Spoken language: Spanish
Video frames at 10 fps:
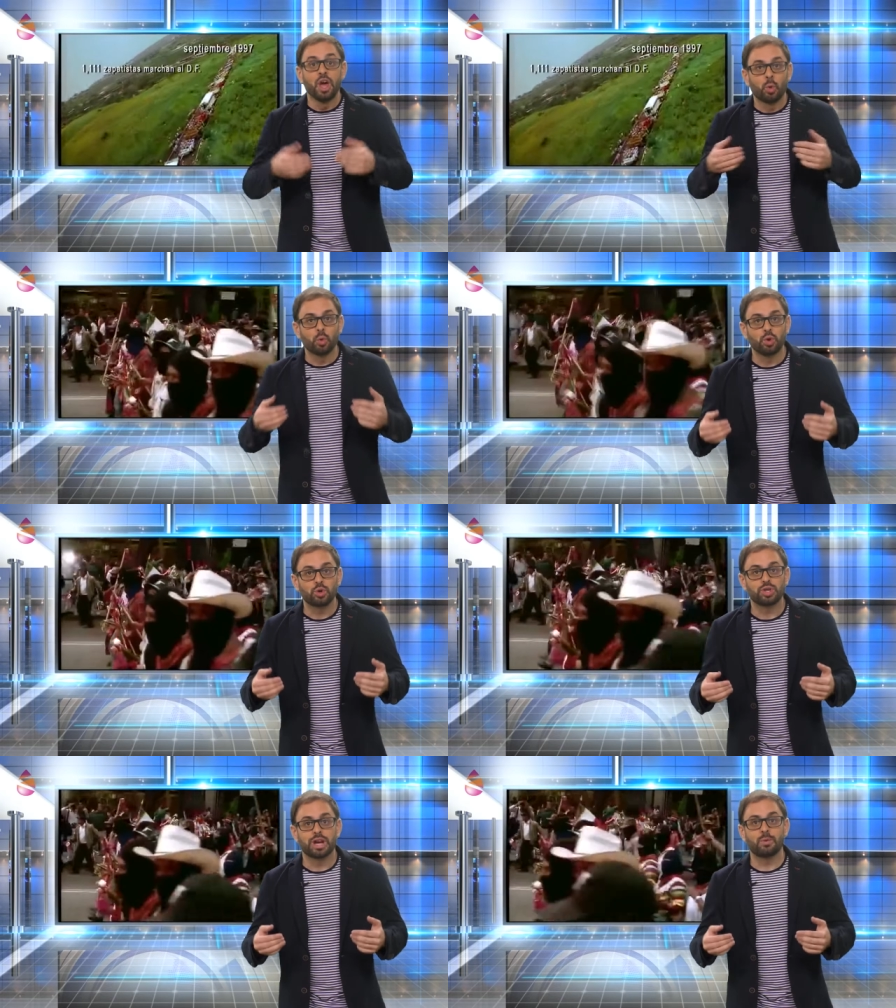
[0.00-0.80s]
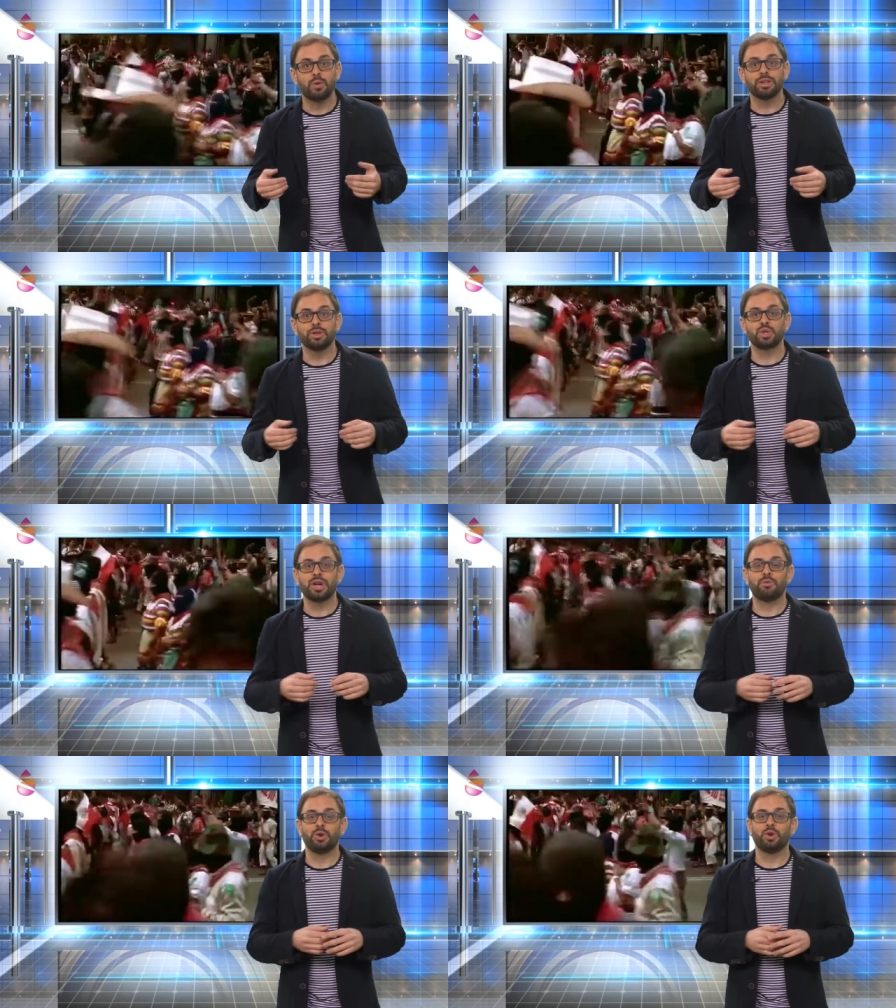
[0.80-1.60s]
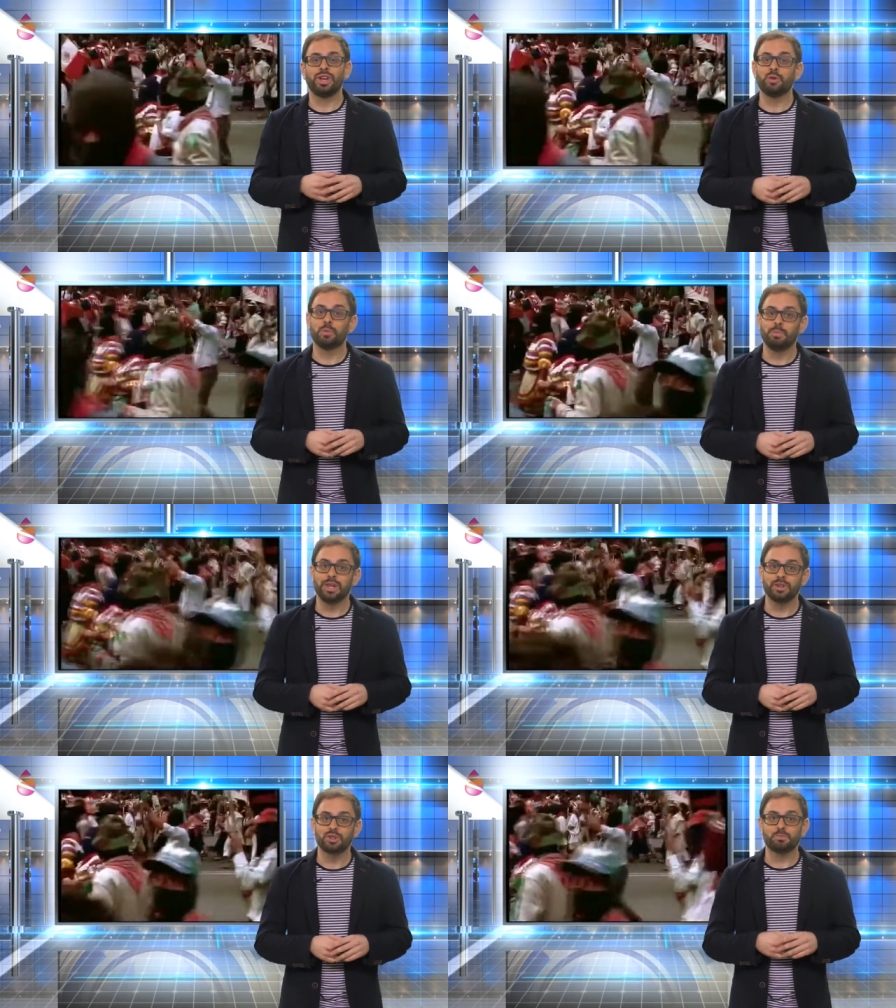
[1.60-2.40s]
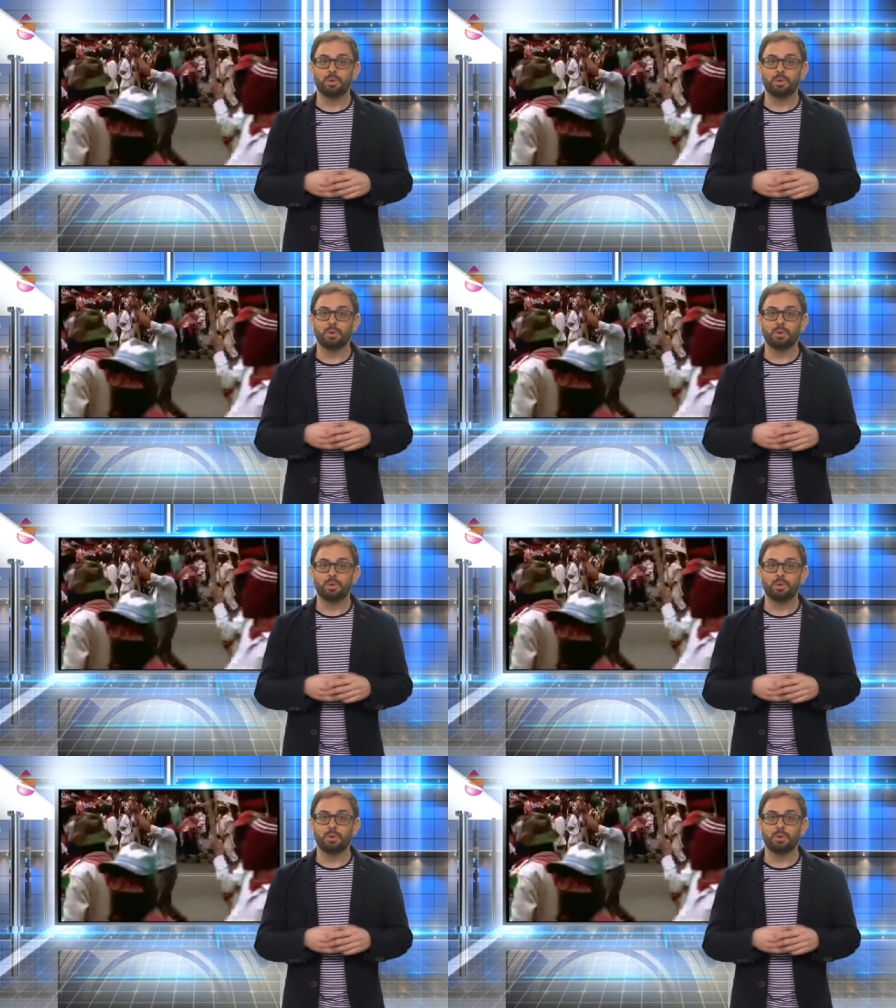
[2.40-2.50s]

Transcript: unos acuerdos que fueron incumplidos